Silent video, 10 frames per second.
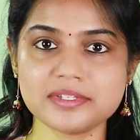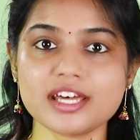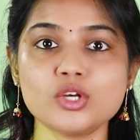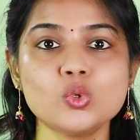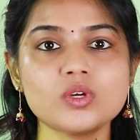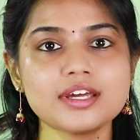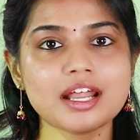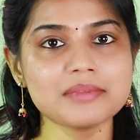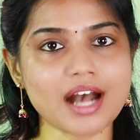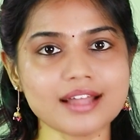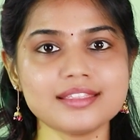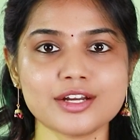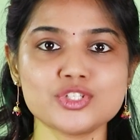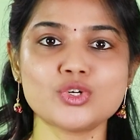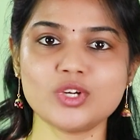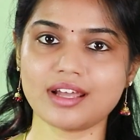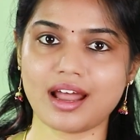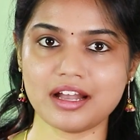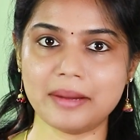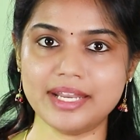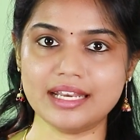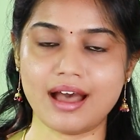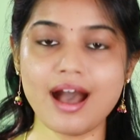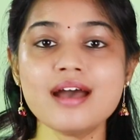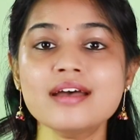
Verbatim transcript: சிப்ஸை நூறு கிராம் காற்று அடிச்சு கொடுக்குறாங்க அப்படின்னா